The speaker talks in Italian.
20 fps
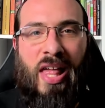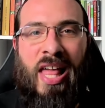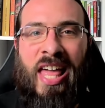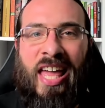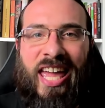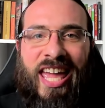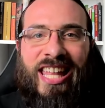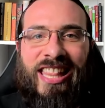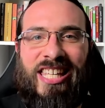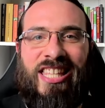
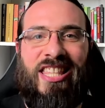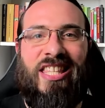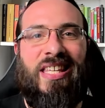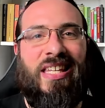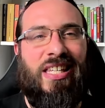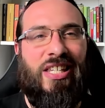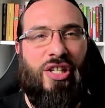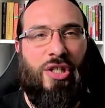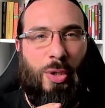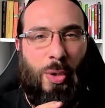che ti
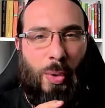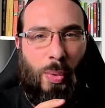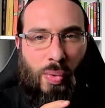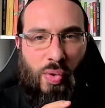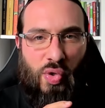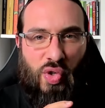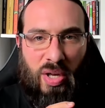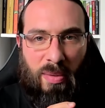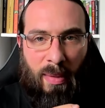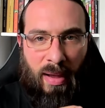
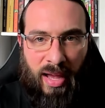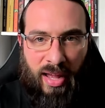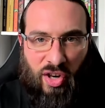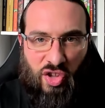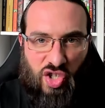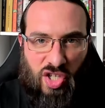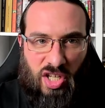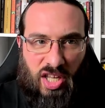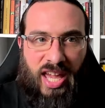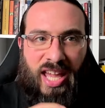distrugge i
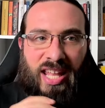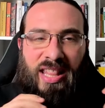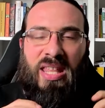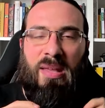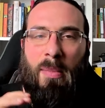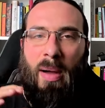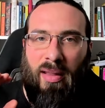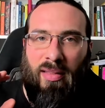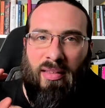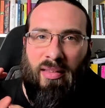margini e ti
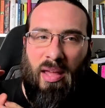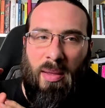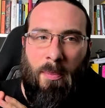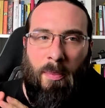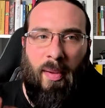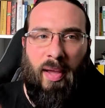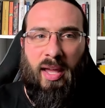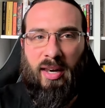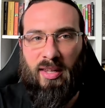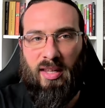manda in
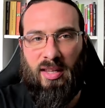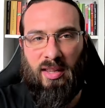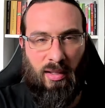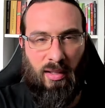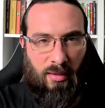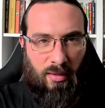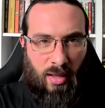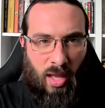perdita.